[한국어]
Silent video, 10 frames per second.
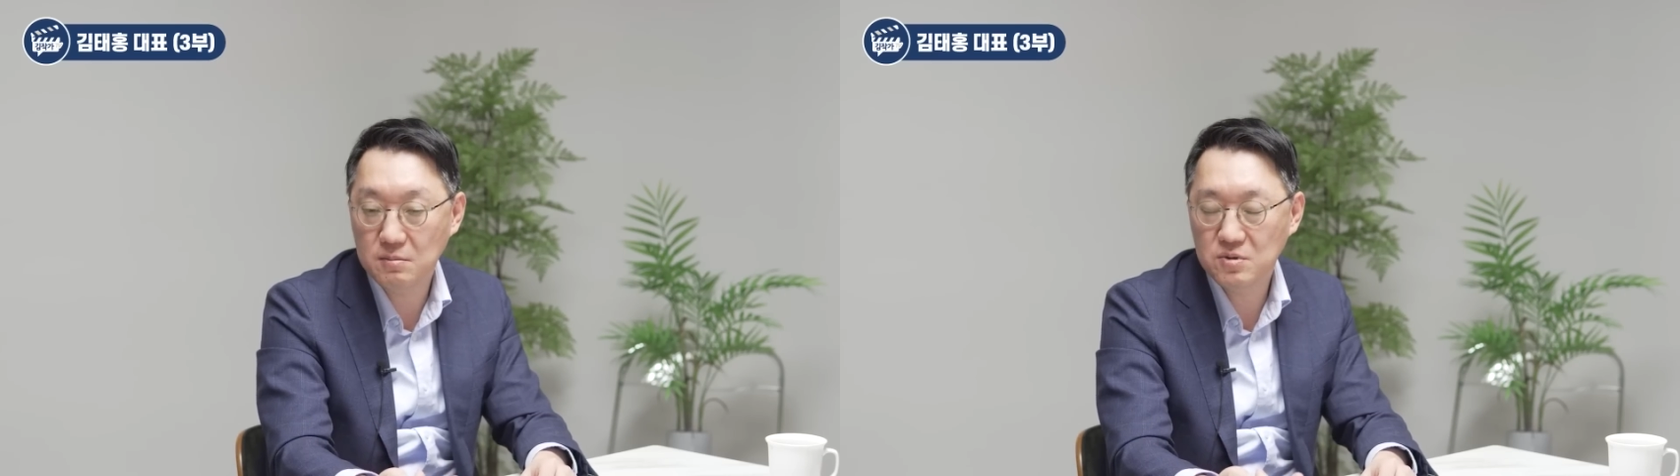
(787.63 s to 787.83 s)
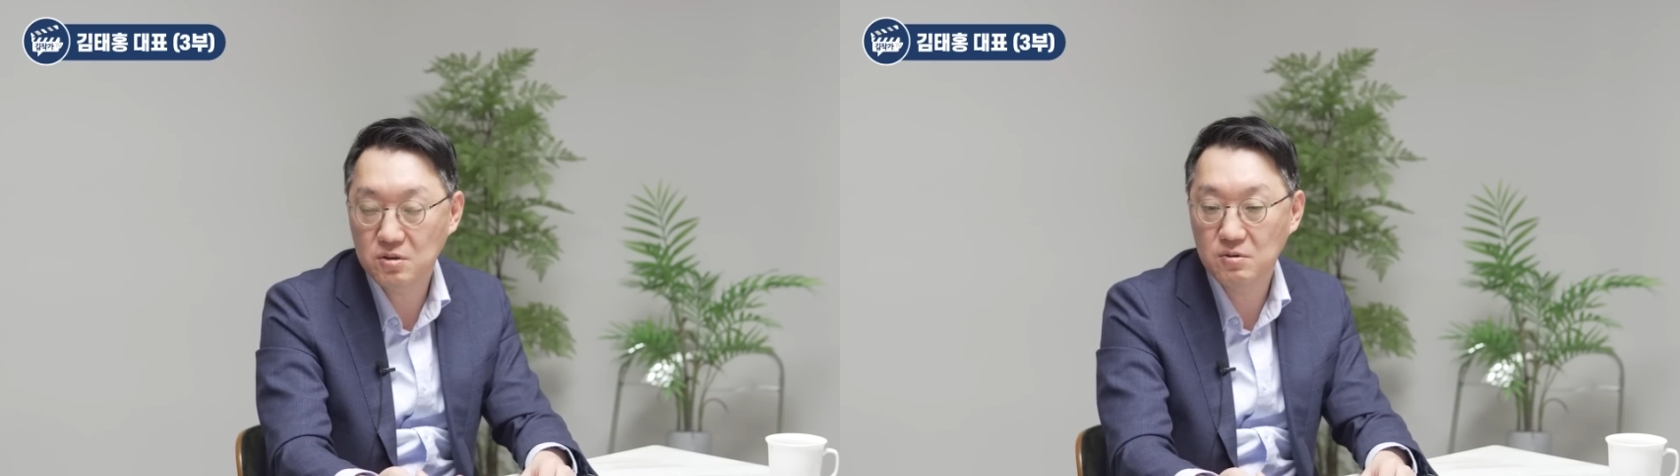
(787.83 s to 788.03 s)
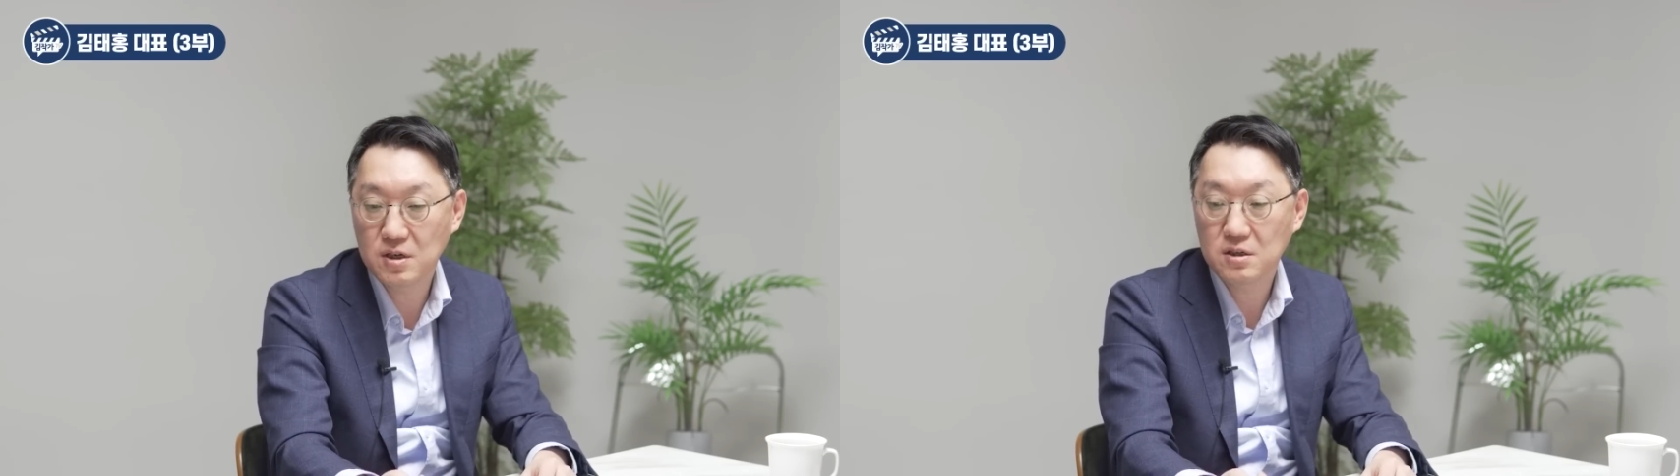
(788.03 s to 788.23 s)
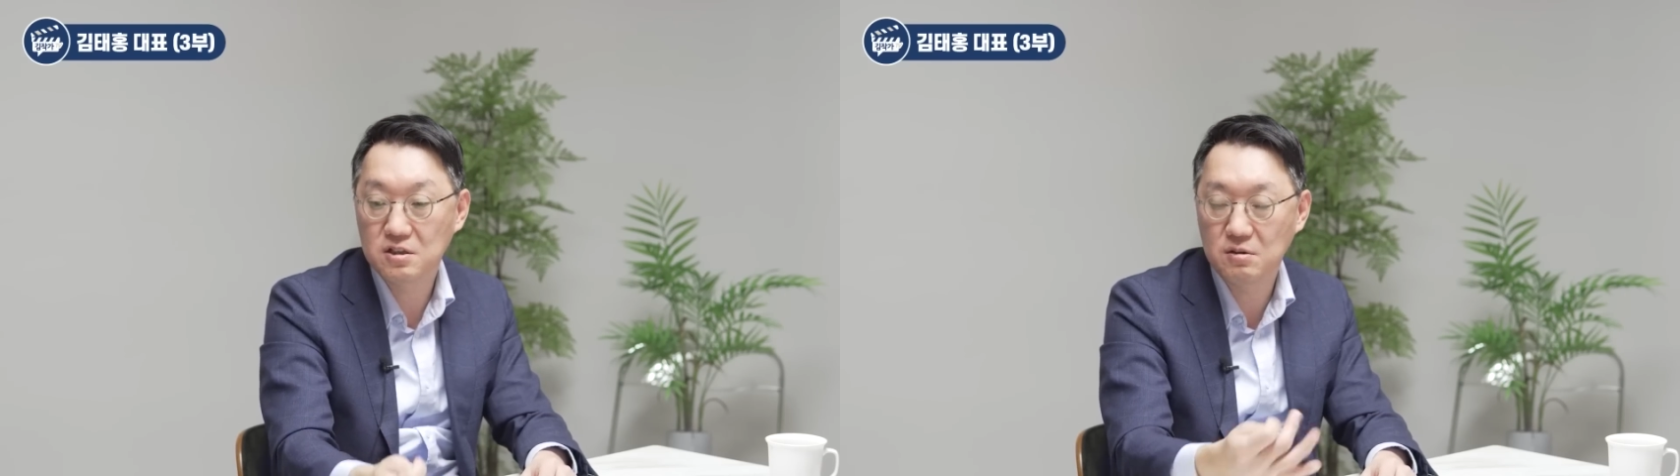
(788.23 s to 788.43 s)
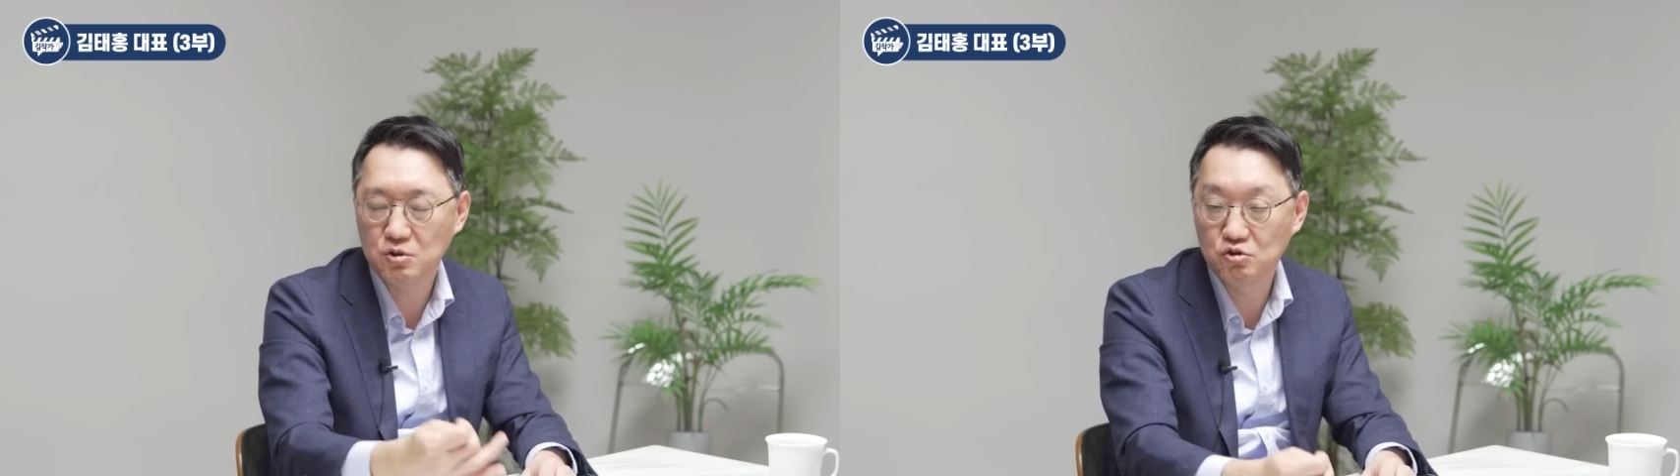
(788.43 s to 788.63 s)
삼성과
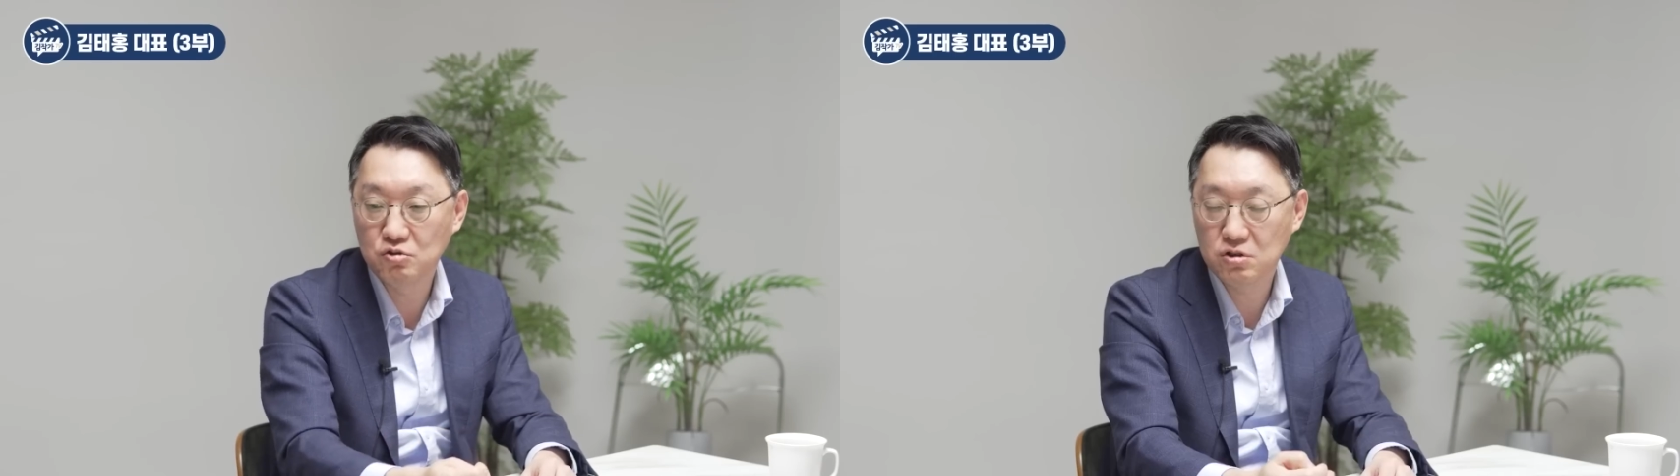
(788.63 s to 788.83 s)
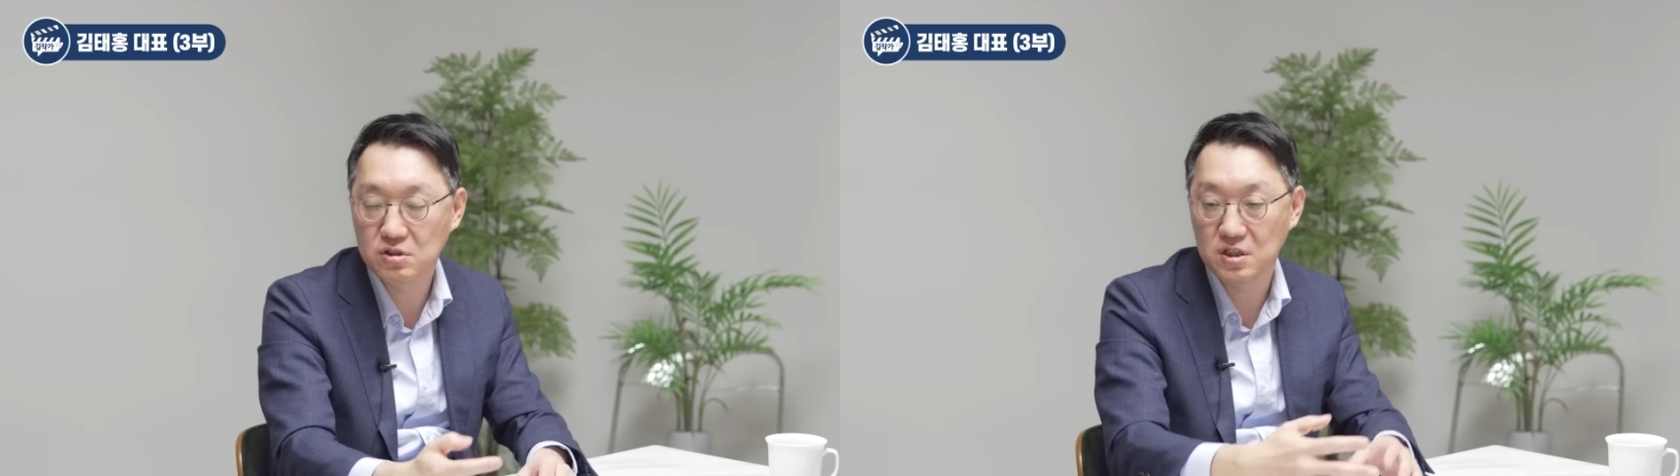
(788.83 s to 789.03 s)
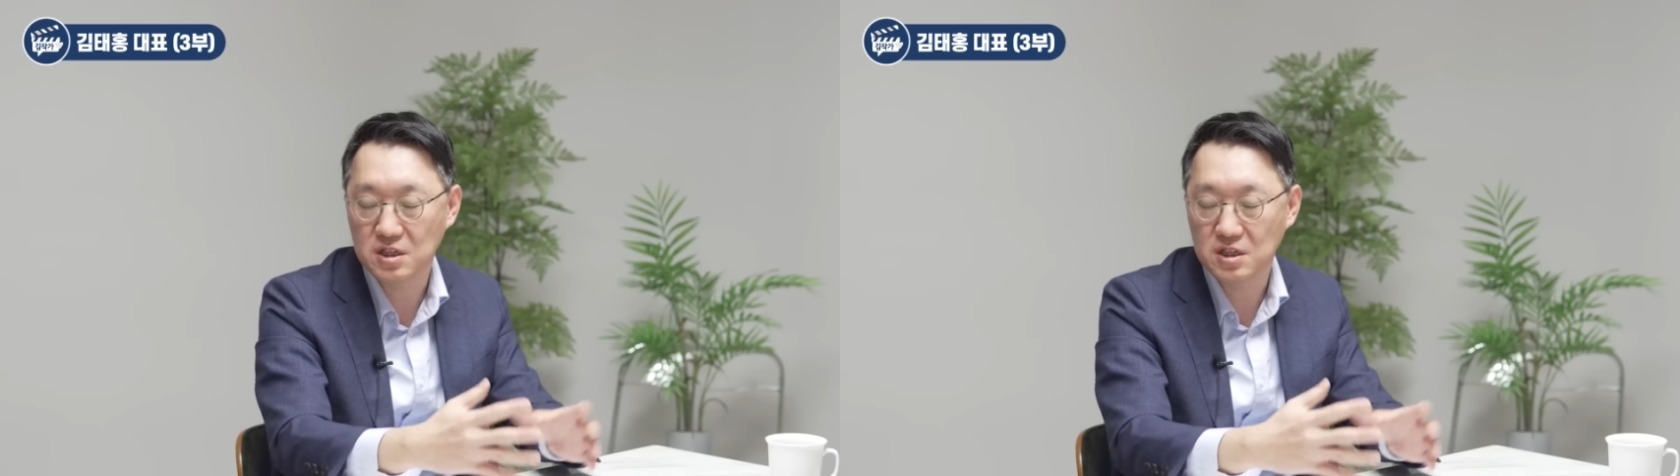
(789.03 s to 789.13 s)
그 다음에 중국은 이제